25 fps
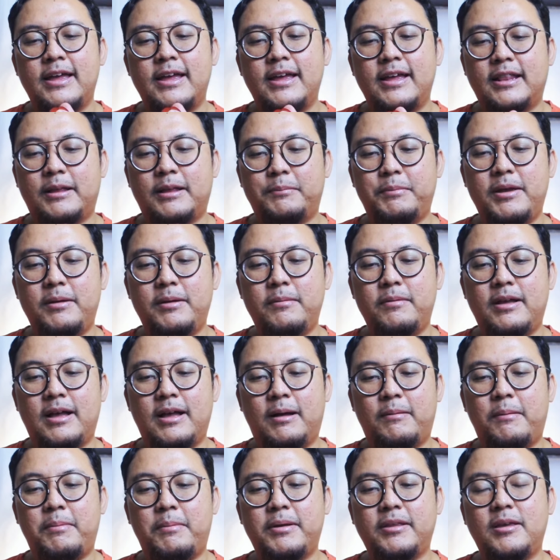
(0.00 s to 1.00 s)
Tapi nggak
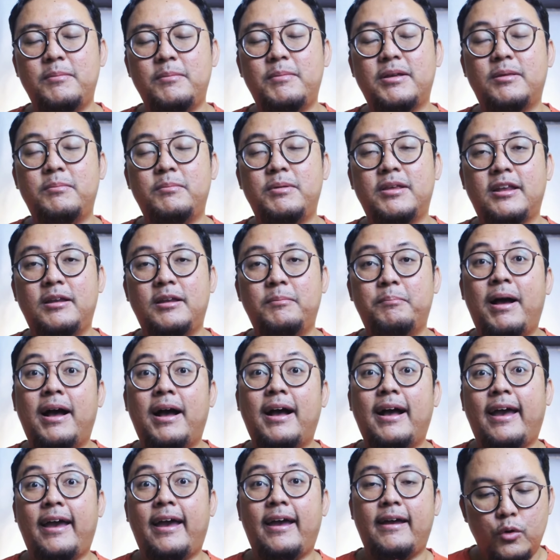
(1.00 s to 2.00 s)
apa-apa sih masih bisa
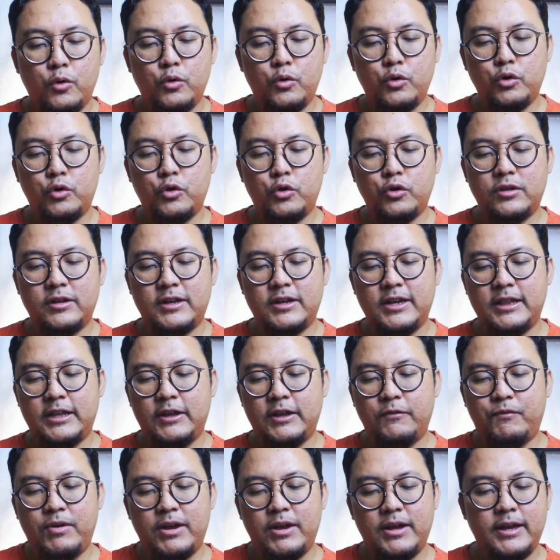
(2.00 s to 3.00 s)
dipakai. Untuk
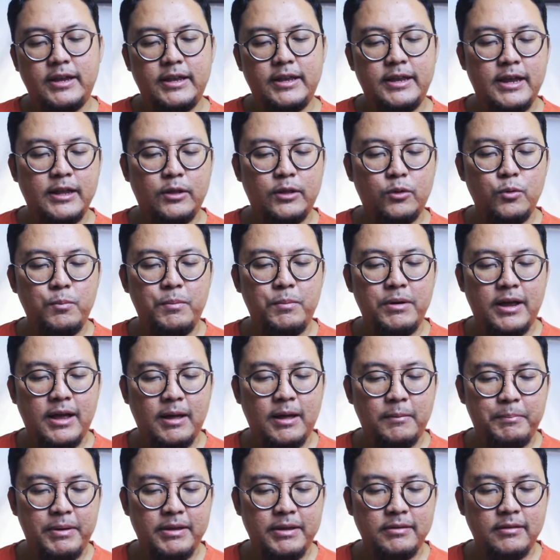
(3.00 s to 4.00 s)
Skintific dia tuh
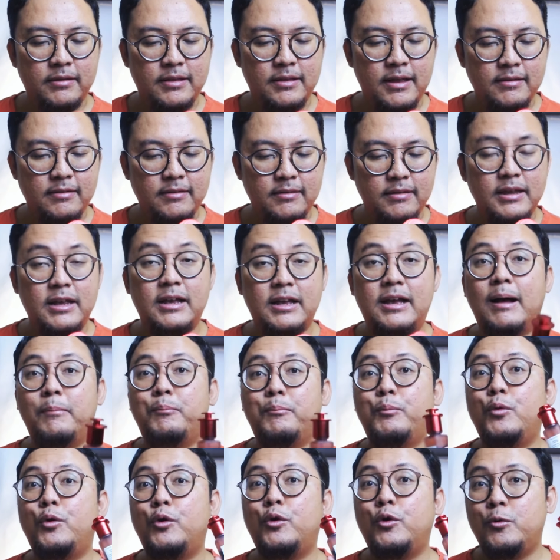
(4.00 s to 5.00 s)
berkapasitas 30
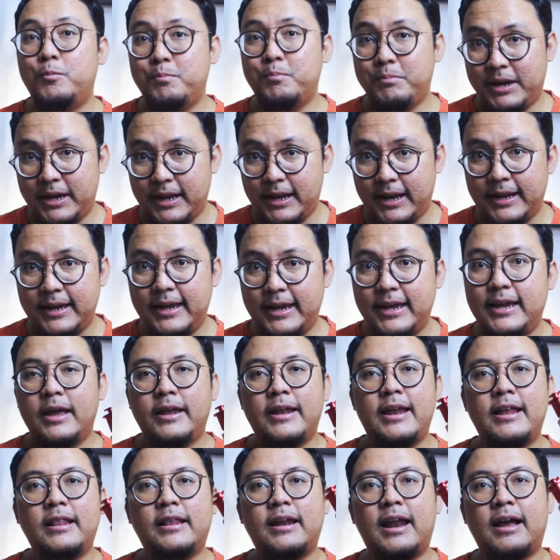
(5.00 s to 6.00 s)
mili
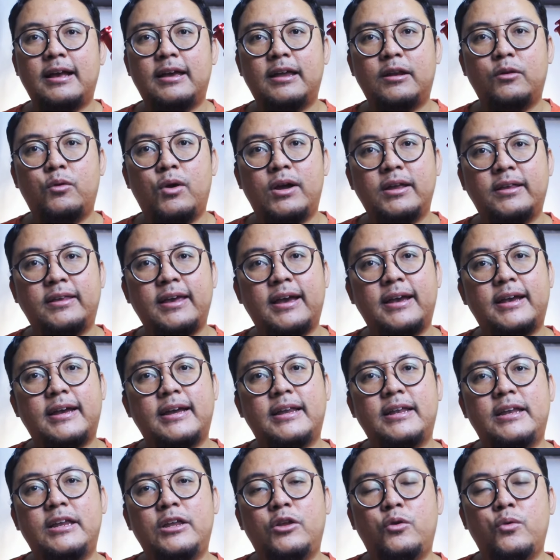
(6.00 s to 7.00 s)
dan terakhir gue cek
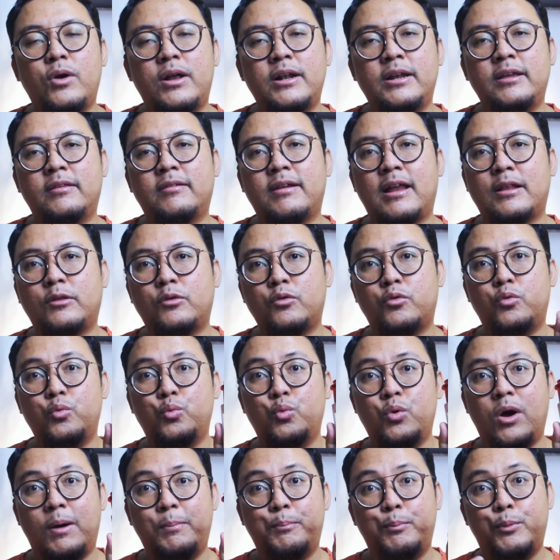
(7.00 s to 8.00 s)
dijual di 125
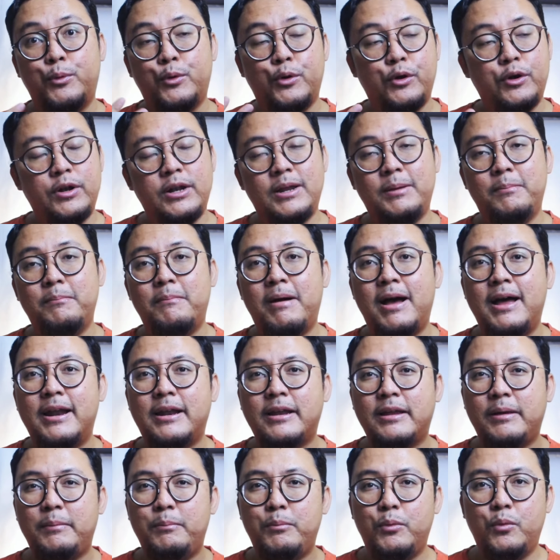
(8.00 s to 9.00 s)

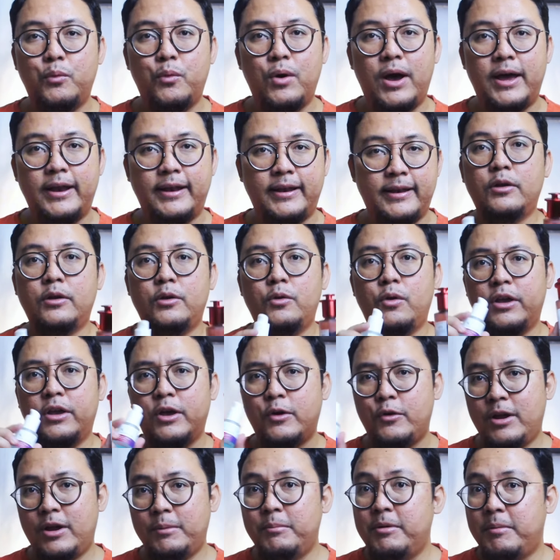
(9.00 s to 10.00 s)
ribuan. Keduanya
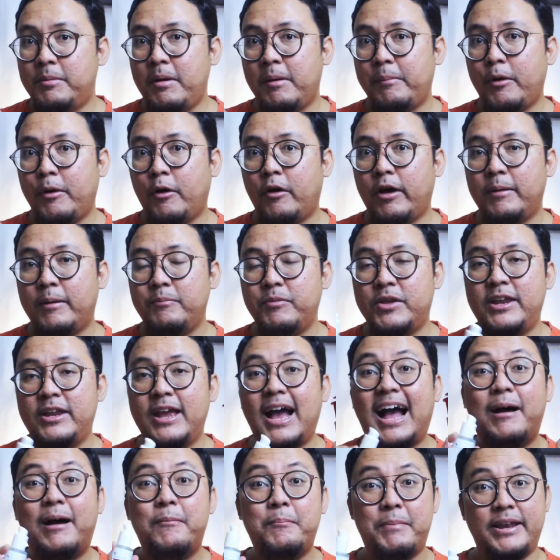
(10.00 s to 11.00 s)
udah ber BPOM jadi
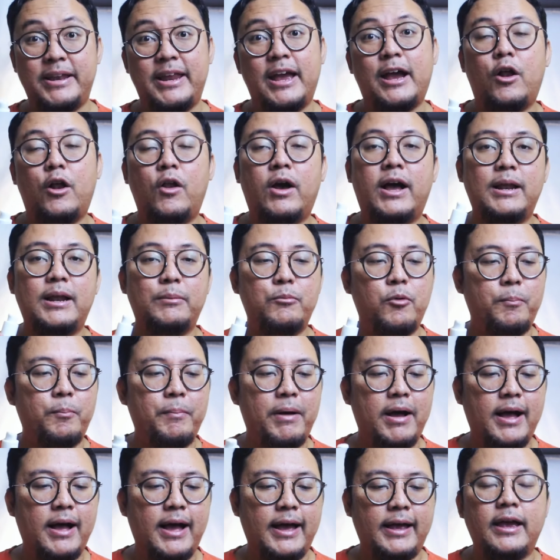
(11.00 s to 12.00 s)
aman ya kalau kalian mau
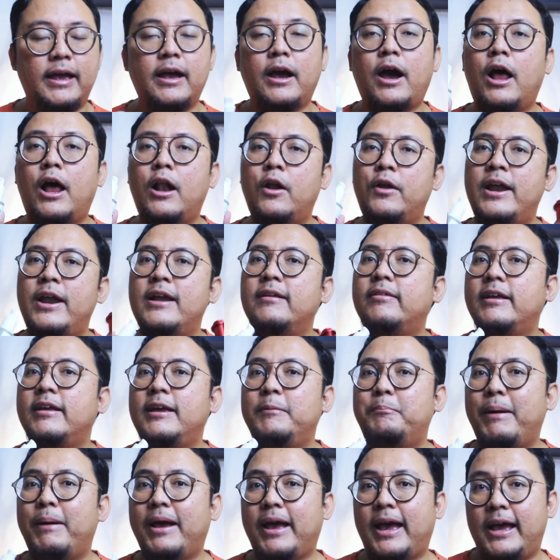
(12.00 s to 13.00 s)
pakai. Kalau dari segi
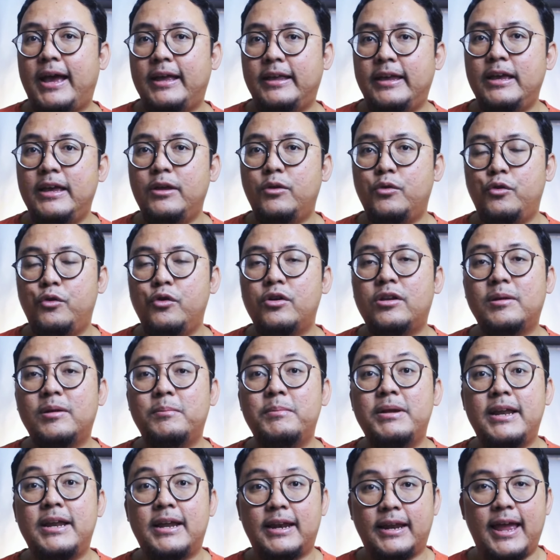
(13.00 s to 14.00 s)
packaging jujur
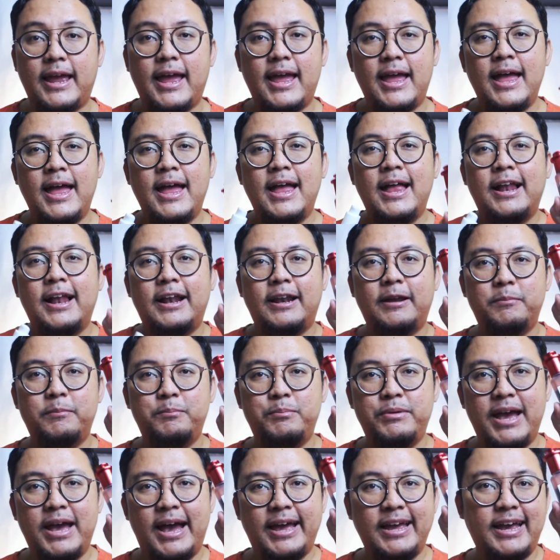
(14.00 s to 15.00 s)
sebenarnya
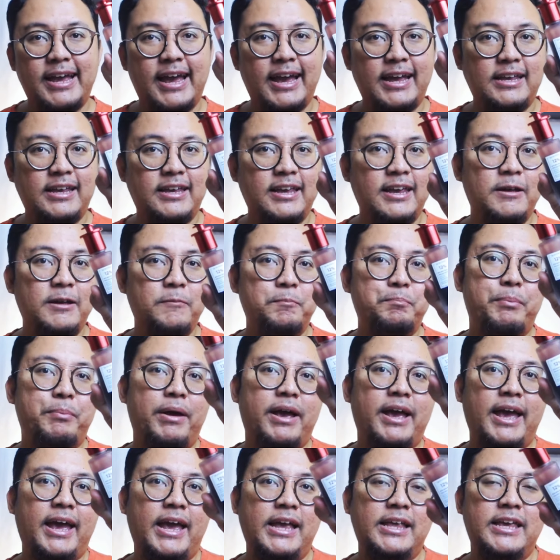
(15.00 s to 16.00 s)
lebih eye catching
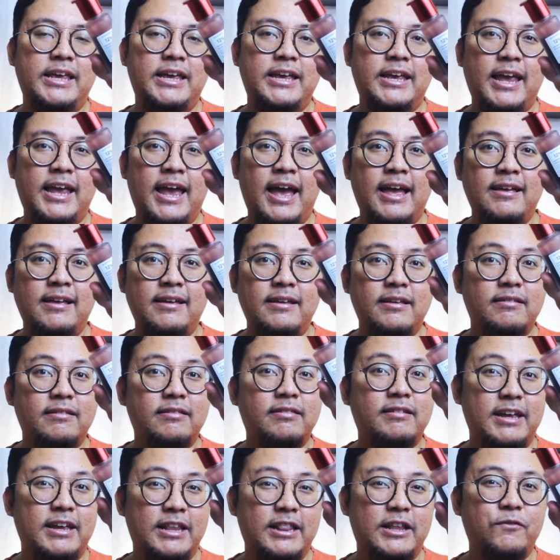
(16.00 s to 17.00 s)
packagingnya
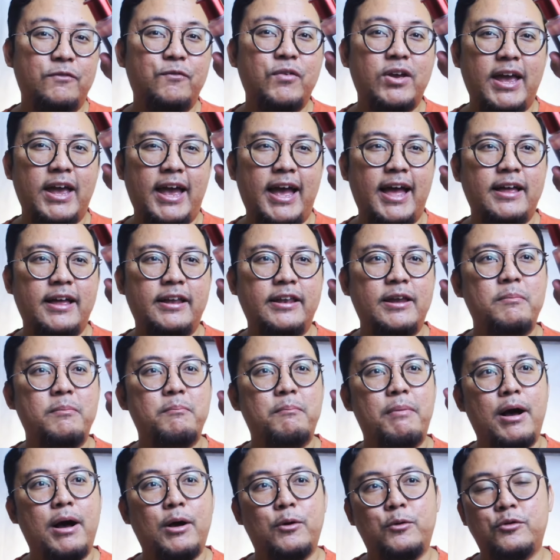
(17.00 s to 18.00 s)
scientific ya dia
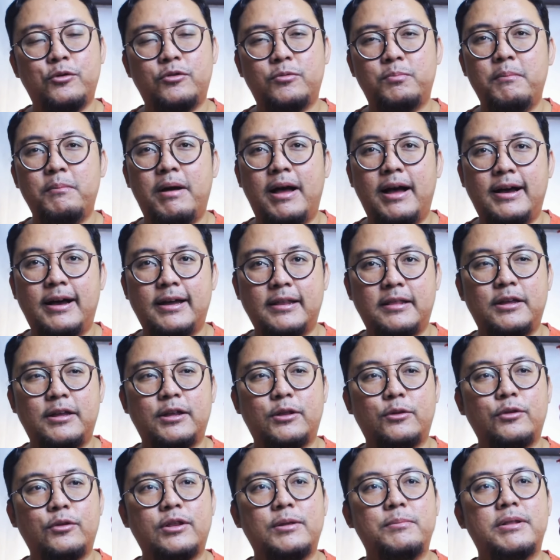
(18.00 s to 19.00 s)
bagus banget
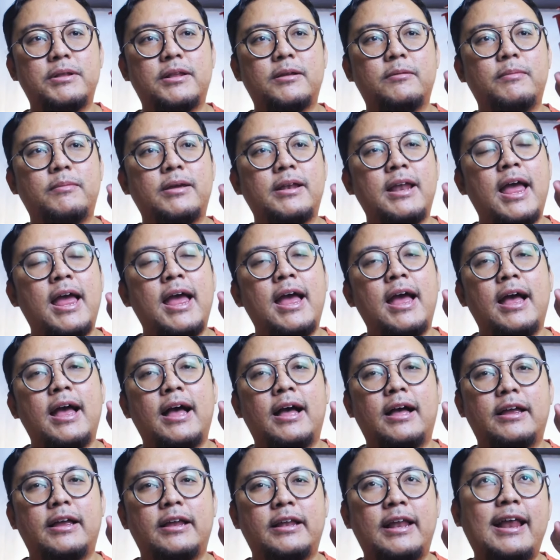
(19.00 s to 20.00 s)
gitu teman-teman
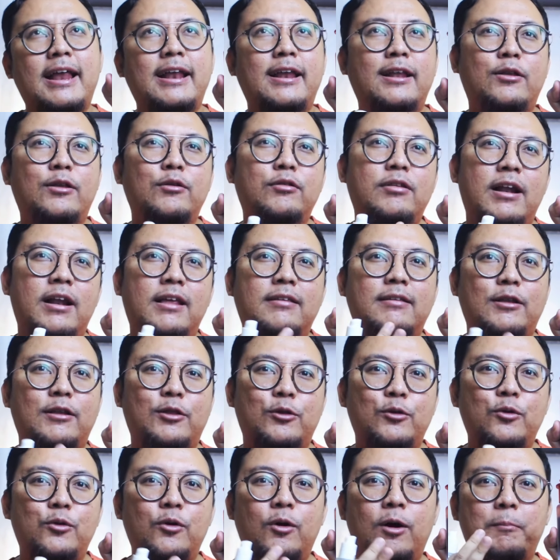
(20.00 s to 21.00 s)
dan itu salah
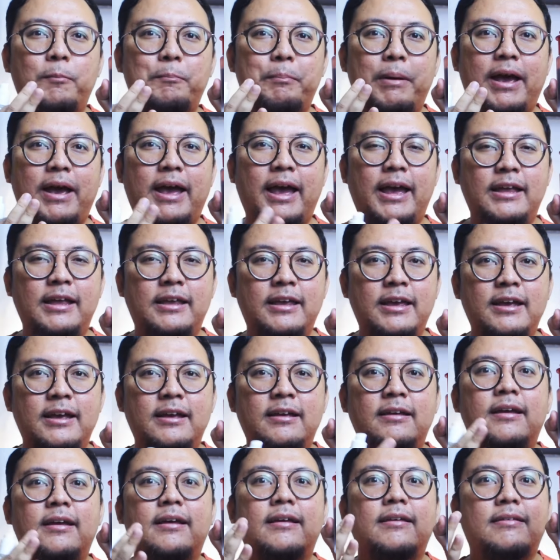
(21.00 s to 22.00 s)
satu
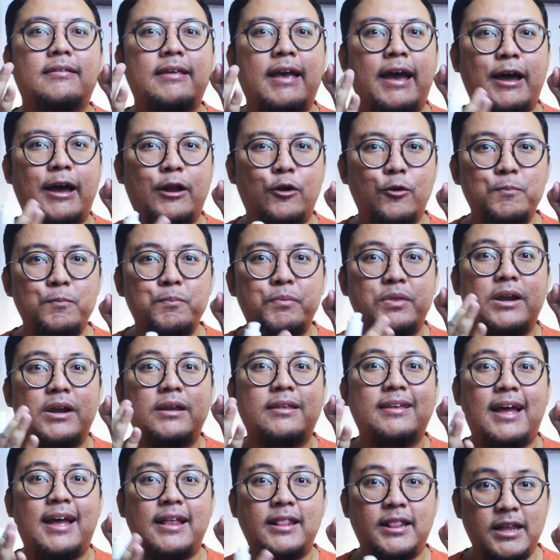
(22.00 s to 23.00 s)
packaging serum
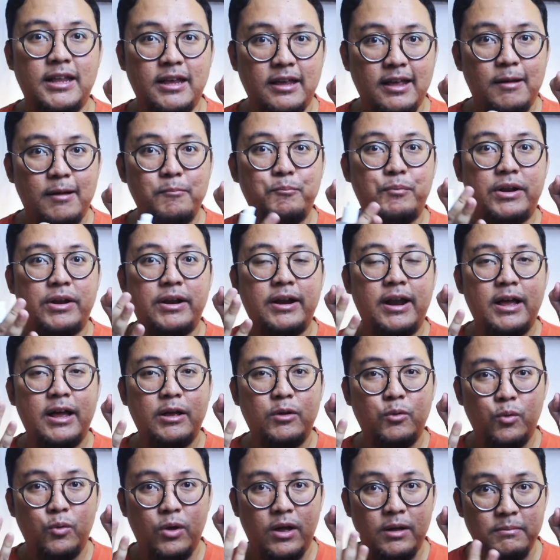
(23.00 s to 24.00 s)
tercantik yang pernah
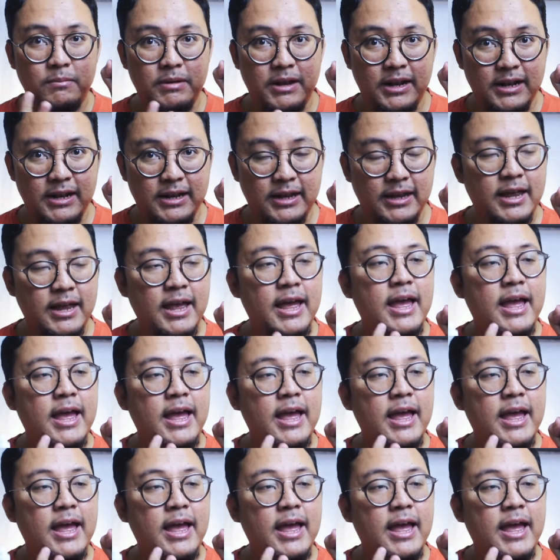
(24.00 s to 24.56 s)
gue beli